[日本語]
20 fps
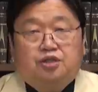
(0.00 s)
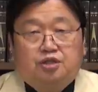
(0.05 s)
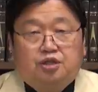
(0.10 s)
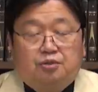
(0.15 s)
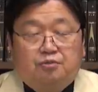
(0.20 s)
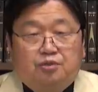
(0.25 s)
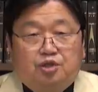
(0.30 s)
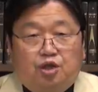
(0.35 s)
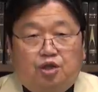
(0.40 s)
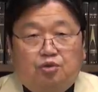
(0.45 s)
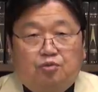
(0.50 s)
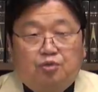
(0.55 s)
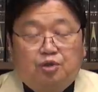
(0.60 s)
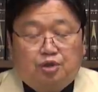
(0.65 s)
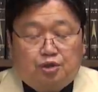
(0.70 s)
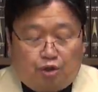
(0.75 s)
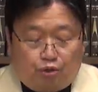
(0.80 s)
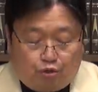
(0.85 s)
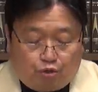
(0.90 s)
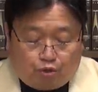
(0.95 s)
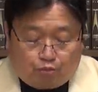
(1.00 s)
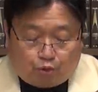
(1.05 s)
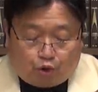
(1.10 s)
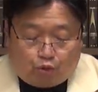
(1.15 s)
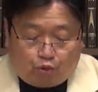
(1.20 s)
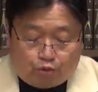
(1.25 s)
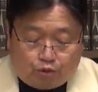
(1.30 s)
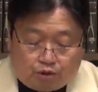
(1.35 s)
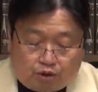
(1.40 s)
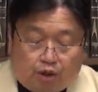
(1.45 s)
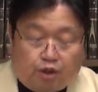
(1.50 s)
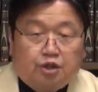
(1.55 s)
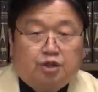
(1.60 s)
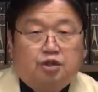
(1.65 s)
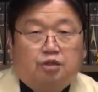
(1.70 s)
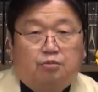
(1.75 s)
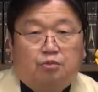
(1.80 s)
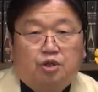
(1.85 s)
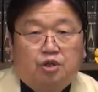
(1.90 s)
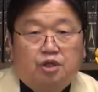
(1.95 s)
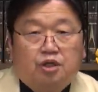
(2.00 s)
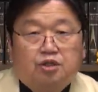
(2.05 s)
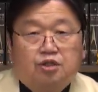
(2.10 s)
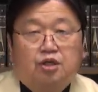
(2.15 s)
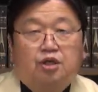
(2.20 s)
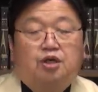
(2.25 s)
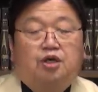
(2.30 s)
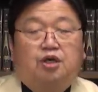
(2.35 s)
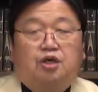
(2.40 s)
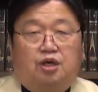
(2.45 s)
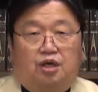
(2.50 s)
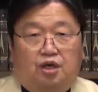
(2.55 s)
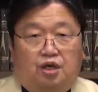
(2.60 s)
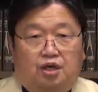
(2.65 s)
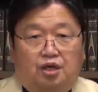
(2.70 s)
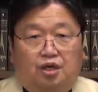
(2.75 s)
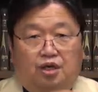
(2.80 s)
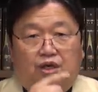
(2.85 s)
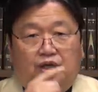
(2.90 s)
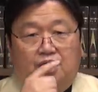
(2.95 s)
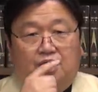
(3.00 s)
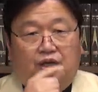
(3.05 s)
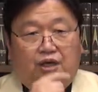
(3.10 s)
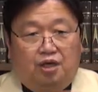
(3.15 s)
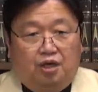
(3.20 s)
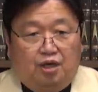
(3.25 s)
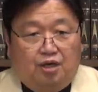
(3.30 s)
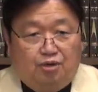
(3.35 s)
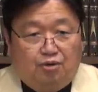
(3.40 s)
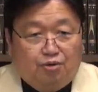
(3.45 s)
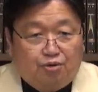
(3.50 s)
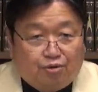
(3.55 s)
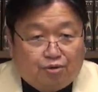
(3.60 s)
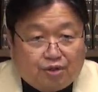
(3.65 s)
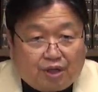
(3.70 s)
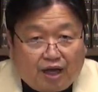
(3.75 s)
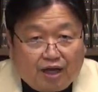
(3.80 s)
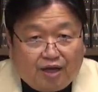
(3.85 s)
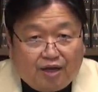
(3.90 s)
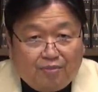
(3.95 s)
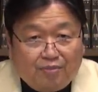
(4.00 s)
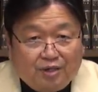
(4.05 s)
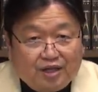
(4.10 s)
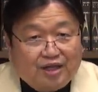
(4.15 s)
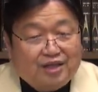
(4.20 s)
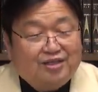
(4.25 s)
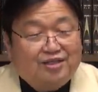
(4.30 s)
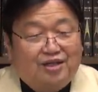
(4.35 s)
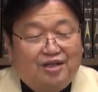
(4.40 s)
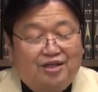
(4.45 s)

ゼミ生の皆さんどうもお疲れ様です。えー、いろいろ大変みたいですね。